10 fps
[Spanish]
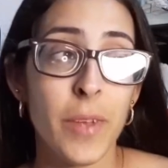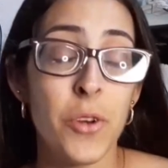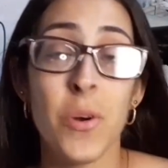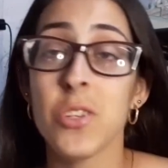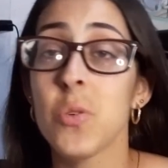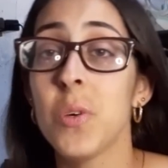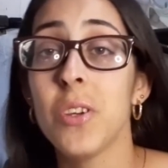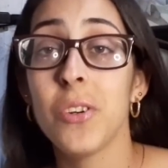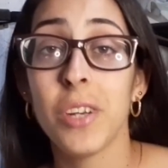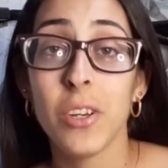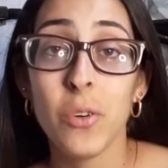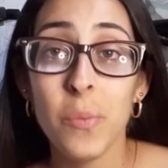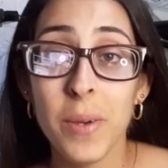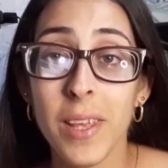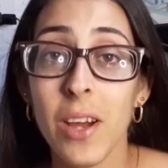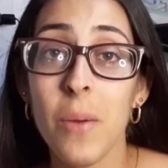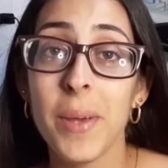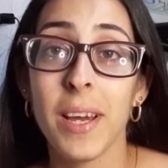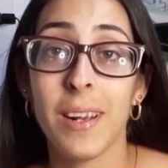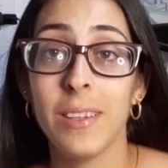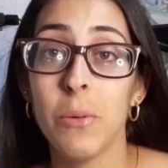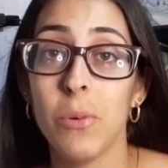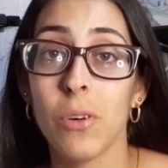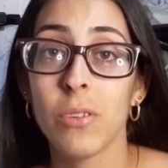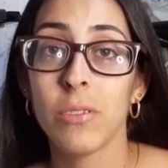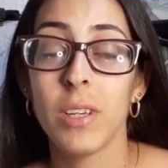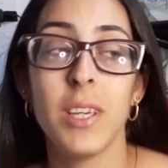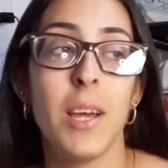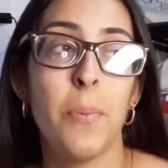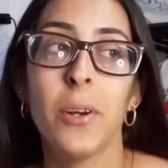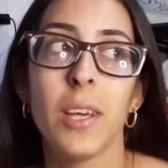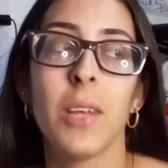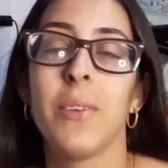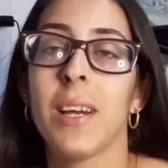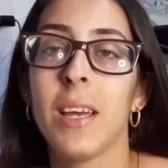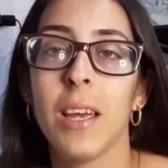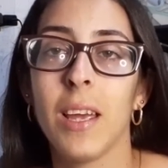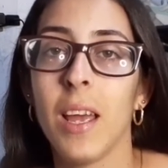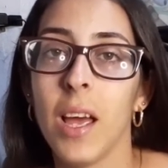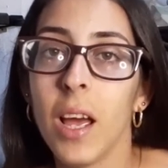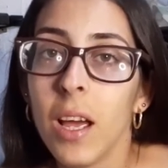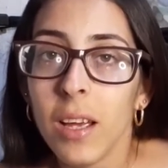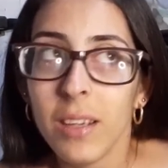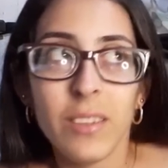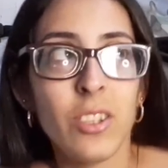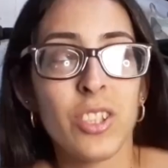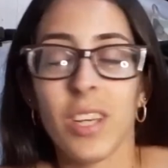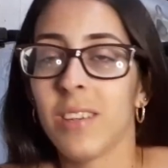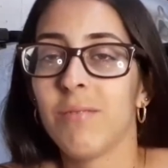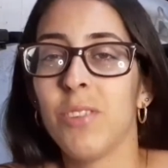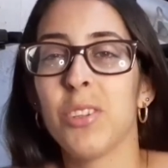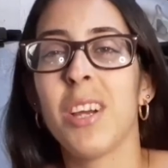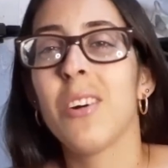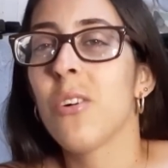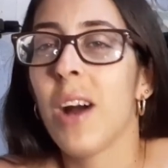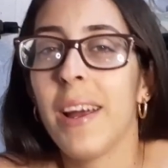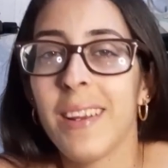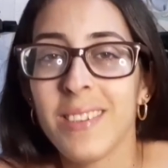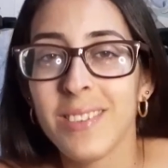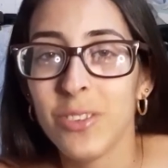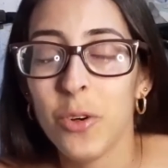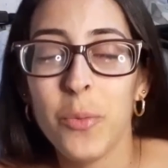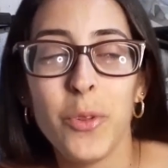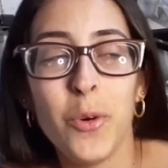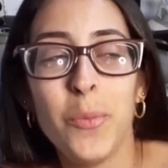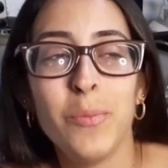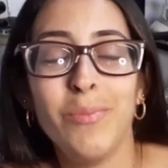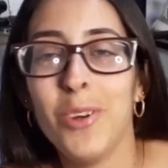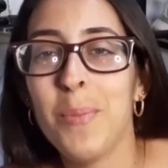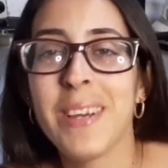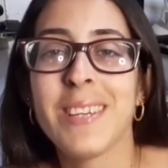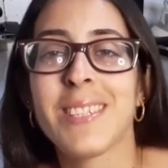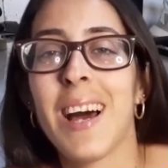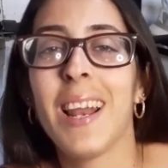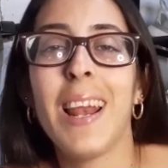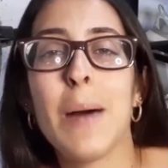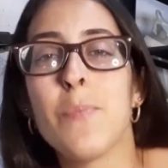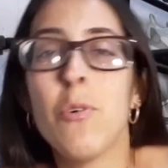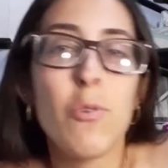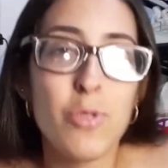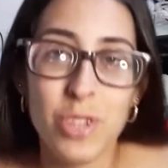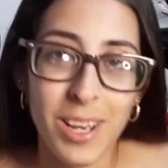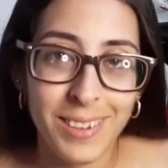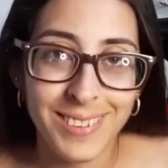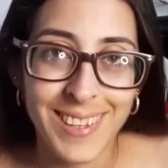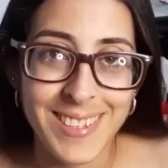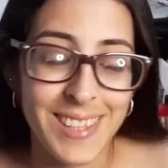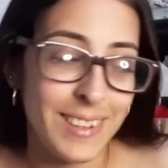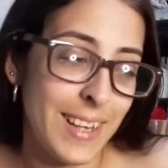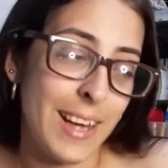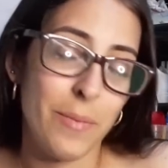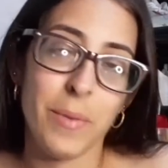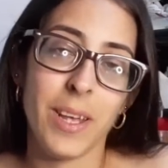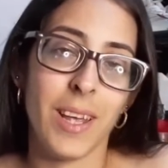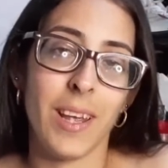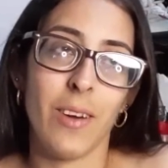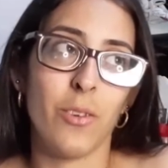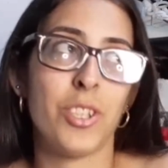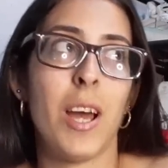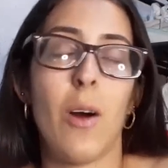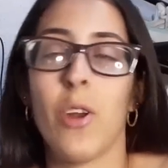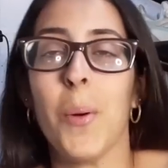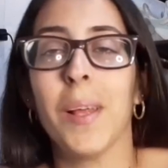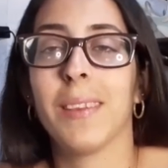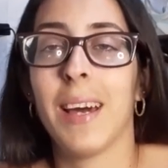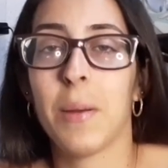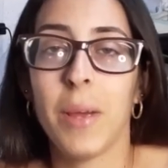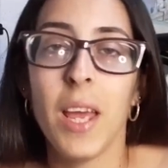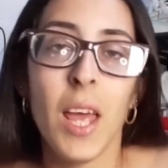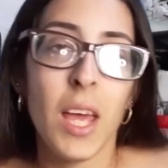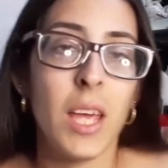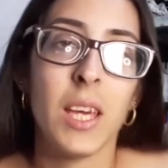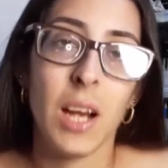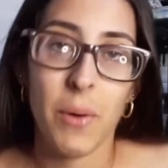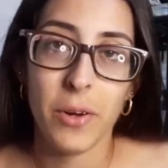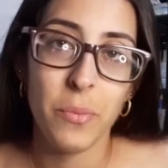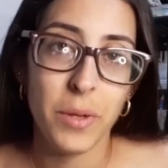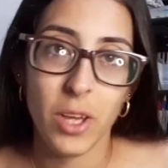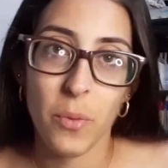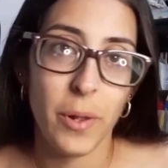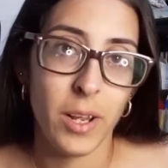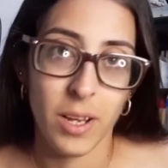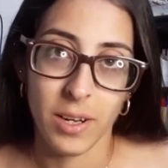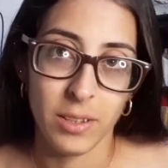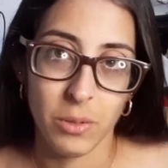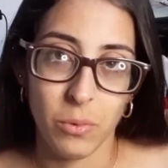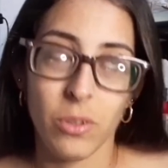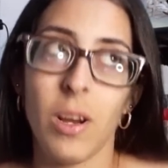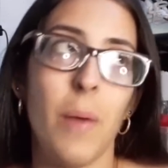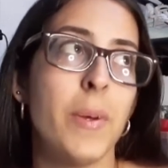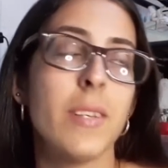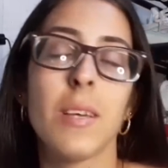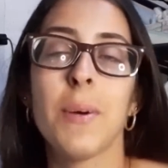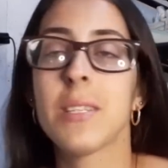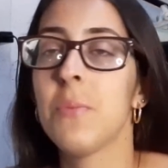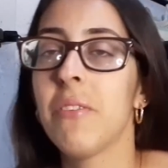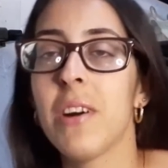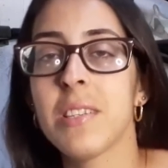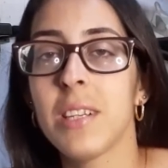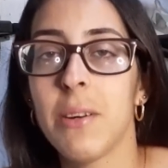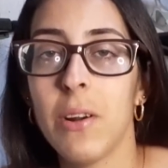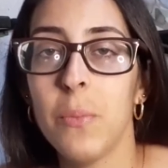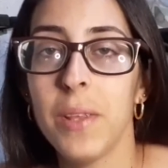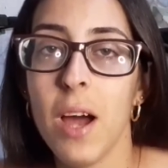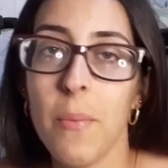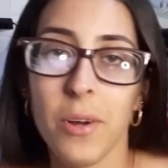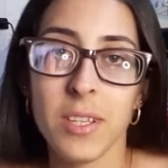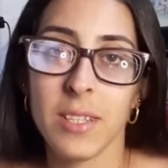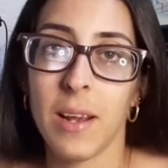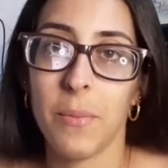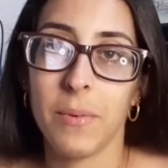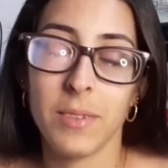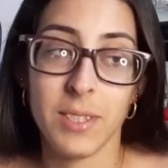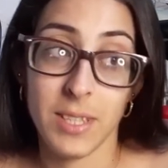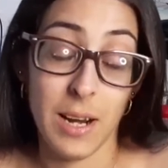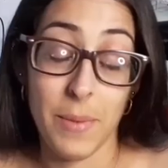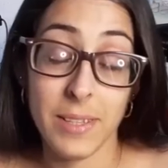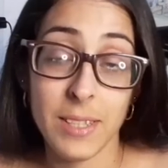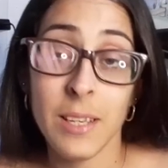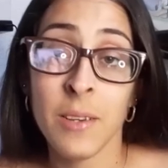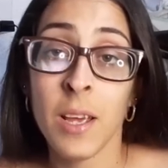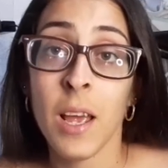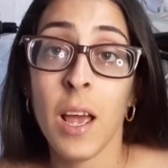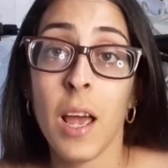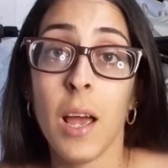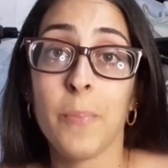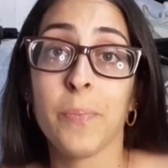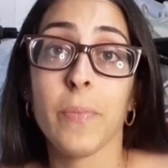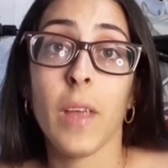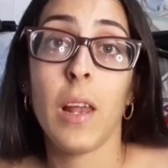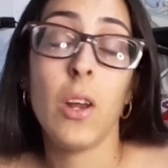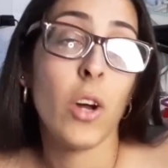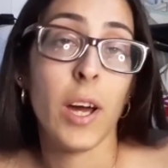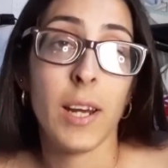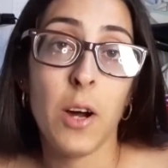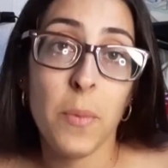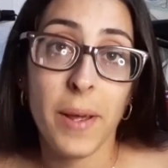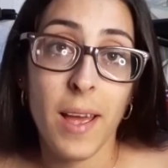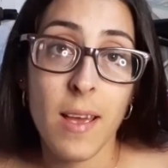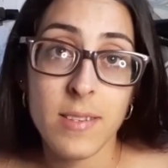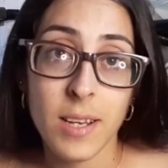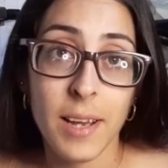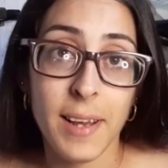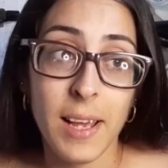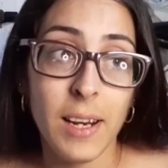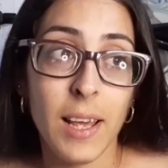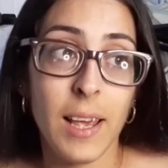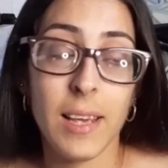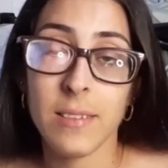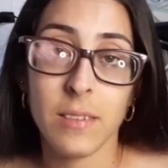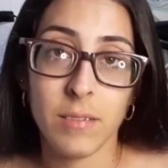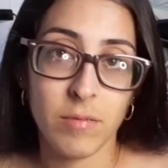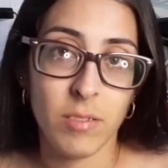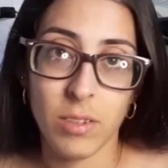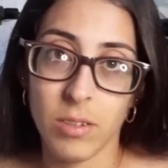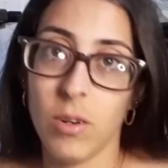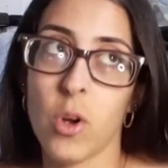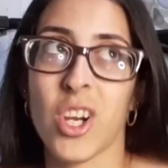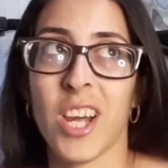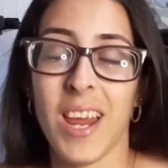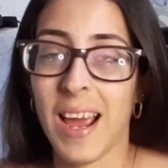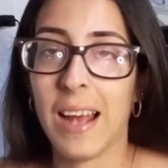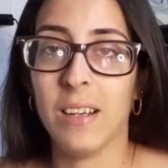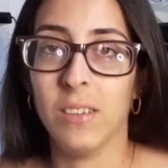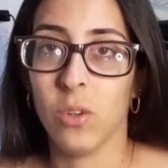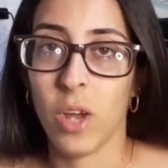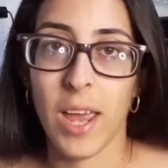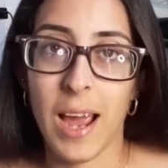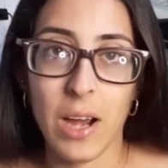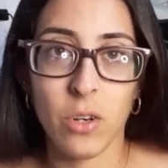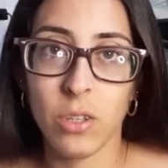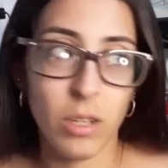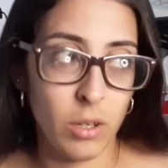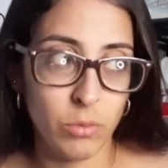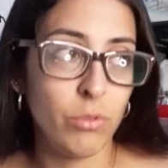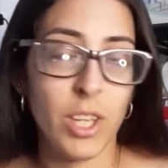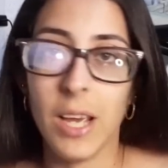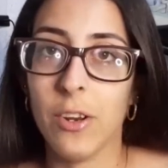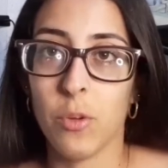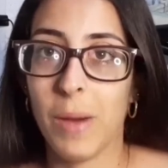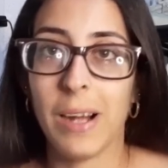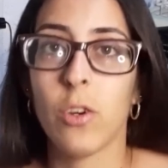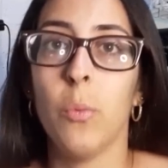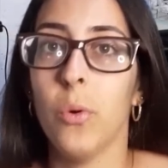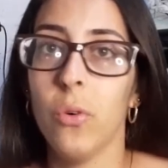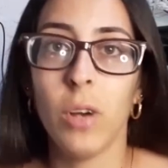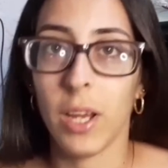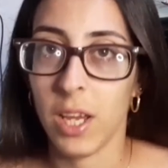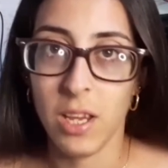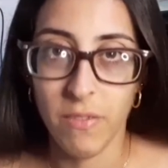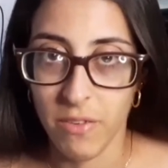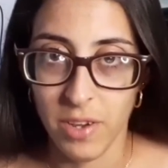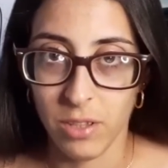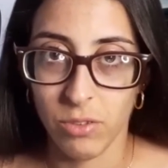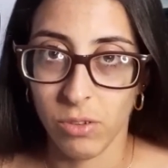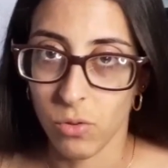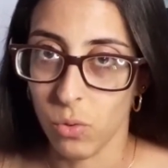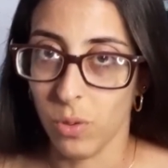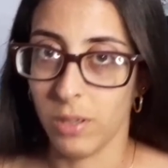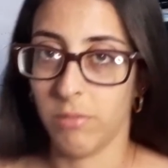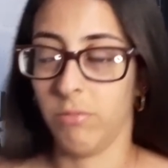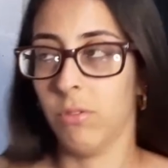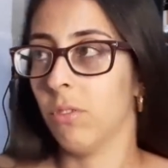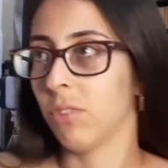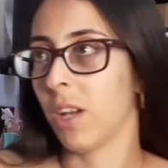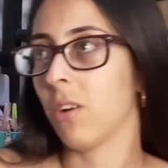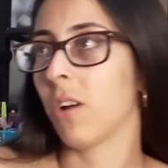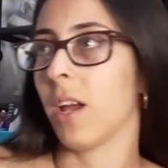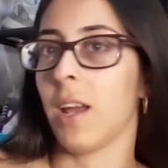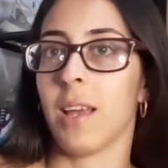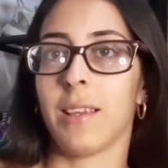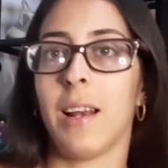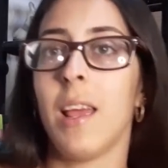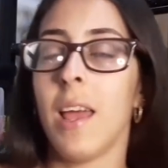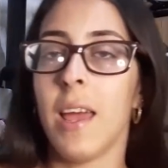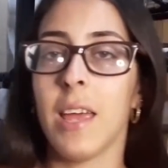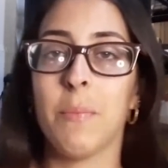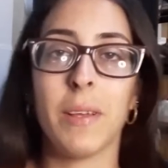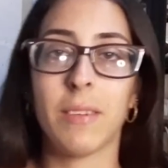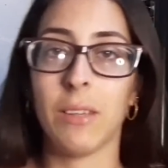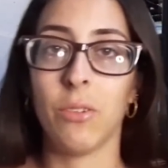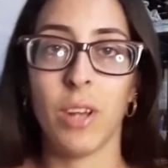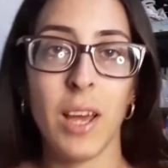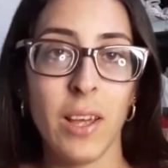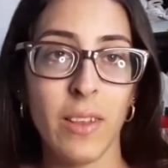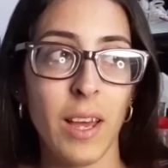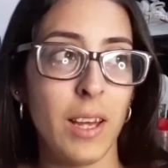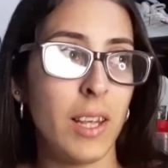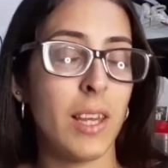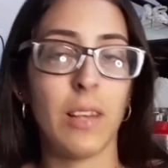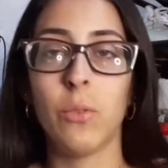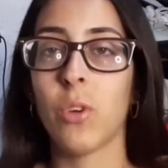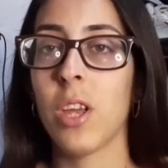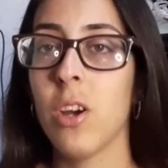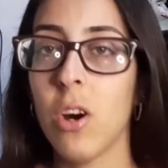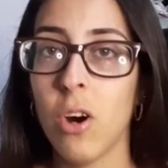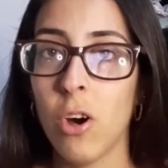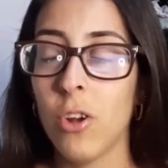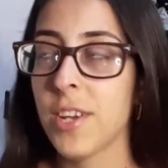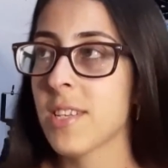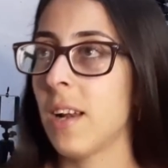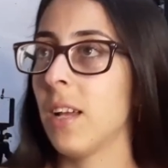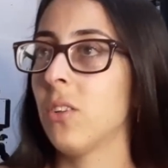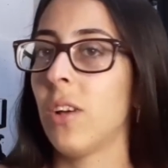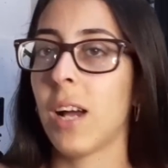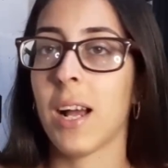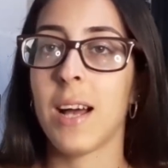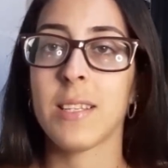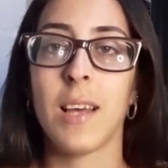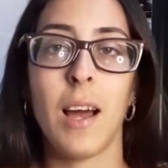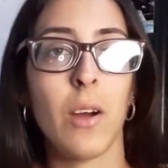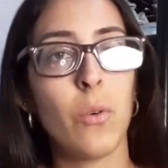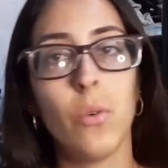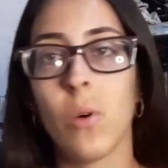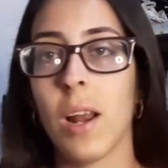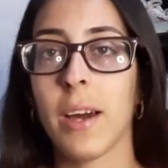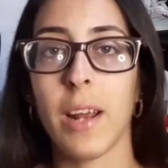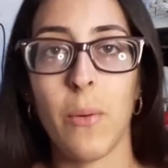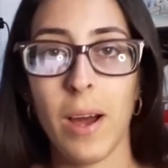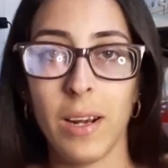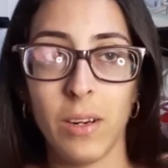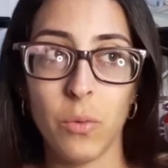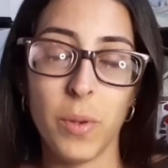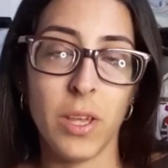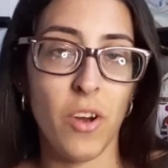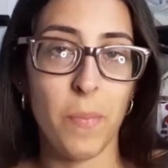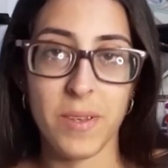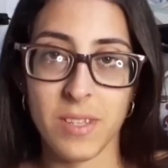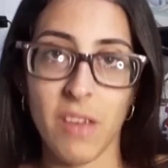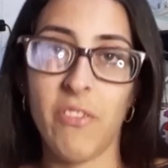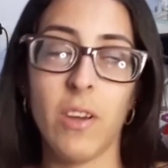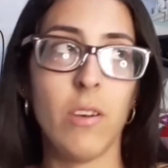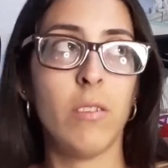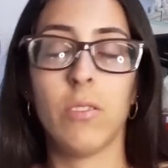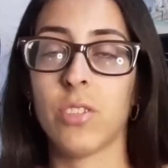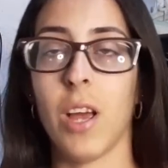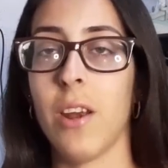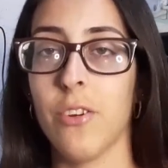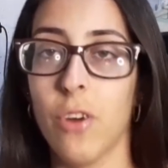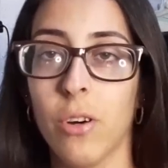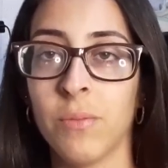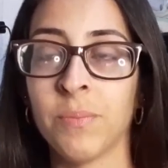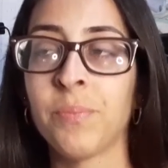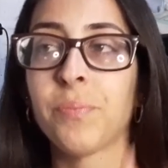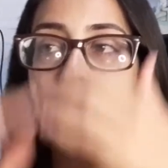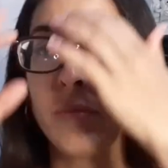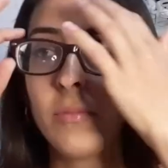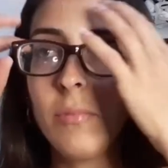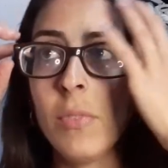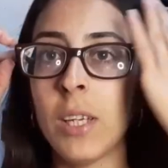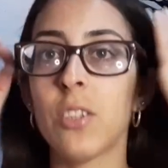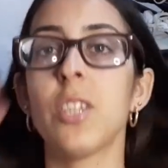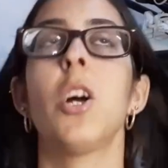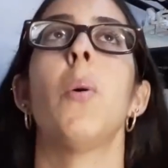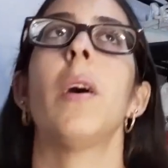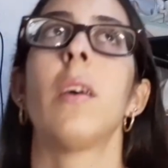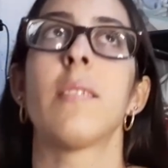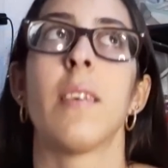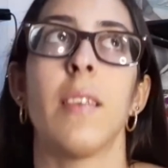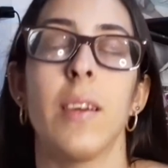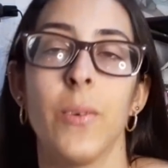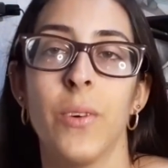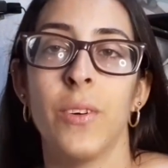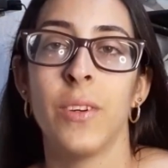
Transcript: no he subido ningún video a mi canal de blog y es porque de verdad que no sé, no tengo ganas, no, no, no me sale la musa de sentarme, o sea, o levantarme y grabar un video para el canal de blog. A mí se me hace muy fácil grabar un video porque sinceramente lo que grabo para ese canal es lo real, lo que hago en un día normal común aquí viviendo en Cuba. No tengo que estar inventando nada, ni creando un guión, ni saliendo de la casa a algún lugar a grabar un video específico. O sea, no. Entonces ya a veces digo,